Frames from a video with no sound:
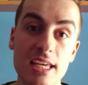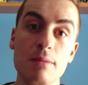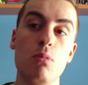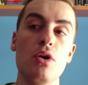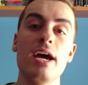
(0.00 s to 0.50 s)

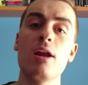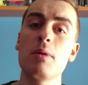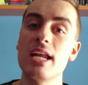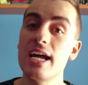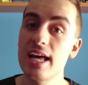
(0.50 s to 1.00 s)
y voy a
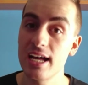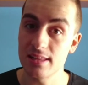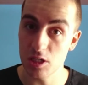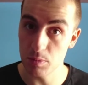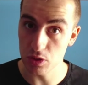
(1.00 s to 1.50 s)
nominar a
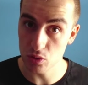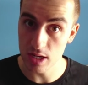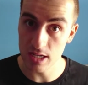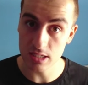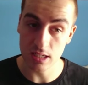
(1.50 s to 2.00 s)
3
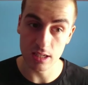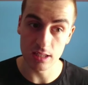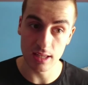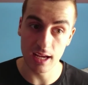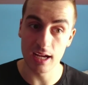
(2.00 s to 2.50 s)
personas
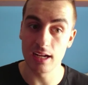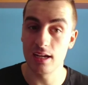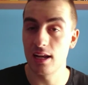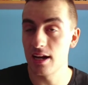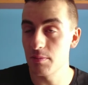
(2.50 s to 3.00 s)
que tengan
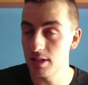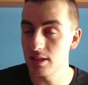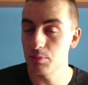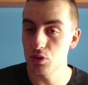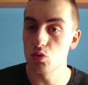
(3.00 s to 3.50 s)

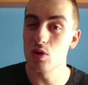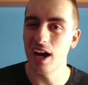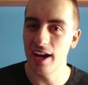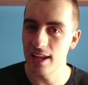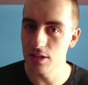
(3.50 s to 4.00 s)
claramente pues un
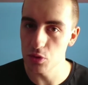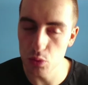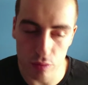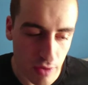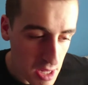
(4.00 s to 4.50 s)
canal en
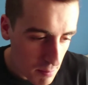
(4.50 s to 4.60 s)
YouTube.